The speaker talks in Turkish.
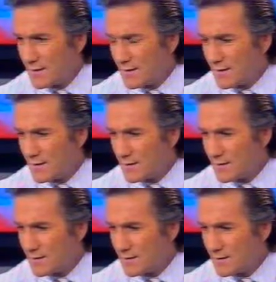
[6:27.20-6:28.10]
e,
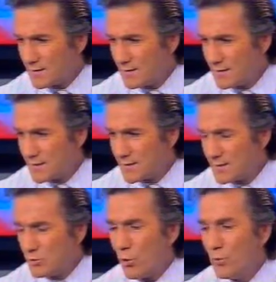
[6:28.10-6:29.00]

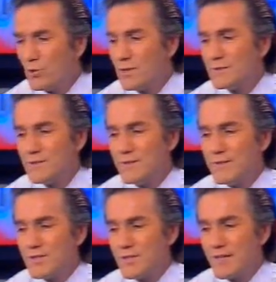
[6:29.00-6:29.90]
sizin omurgadaki
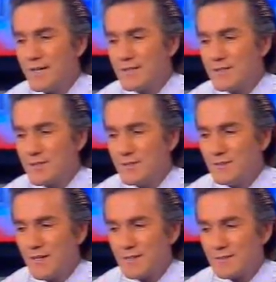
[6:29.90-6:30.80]
geçen
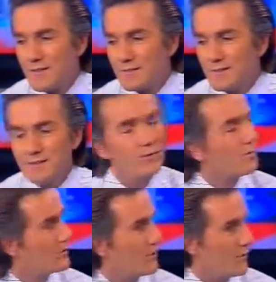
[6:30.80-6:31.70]
enerjinin azaldığını
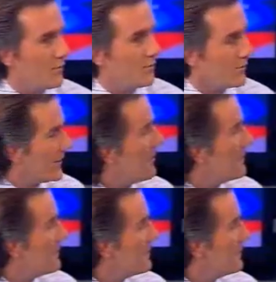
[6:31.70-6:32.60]
gösteriyor buradan.
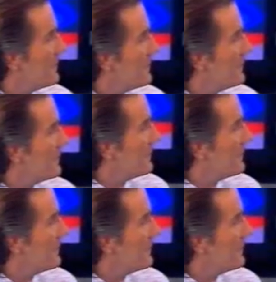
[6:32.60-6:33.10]
Çok